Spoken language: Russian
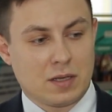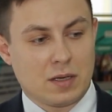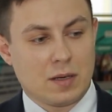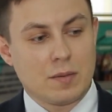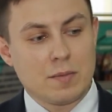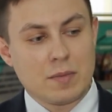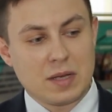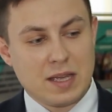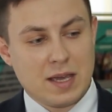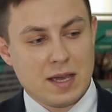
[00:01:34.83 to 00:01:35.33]
э,
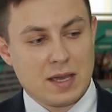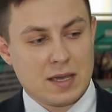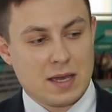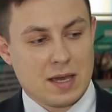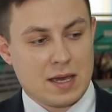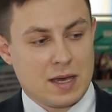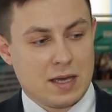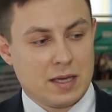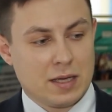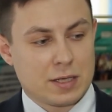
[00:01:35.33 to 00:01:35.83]

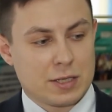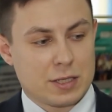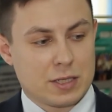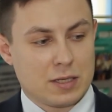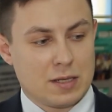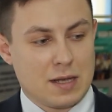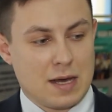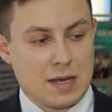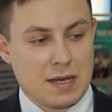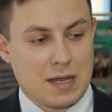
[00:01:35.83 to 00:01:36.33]
мнение, их
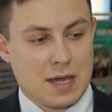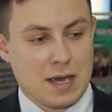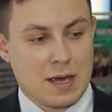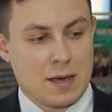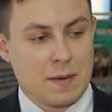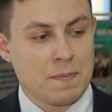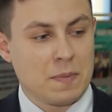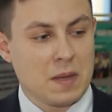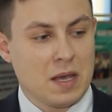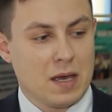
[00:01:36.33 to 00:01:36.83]

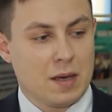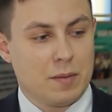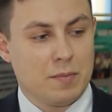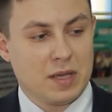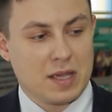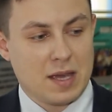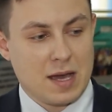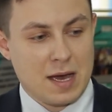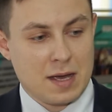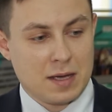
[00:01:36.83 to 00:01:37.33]
желание
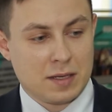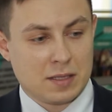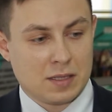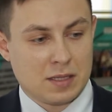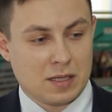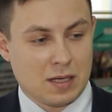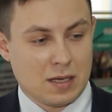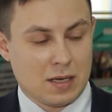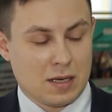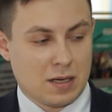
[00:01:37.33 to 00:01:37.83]

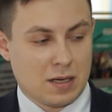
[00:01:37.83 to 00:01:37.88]
меняется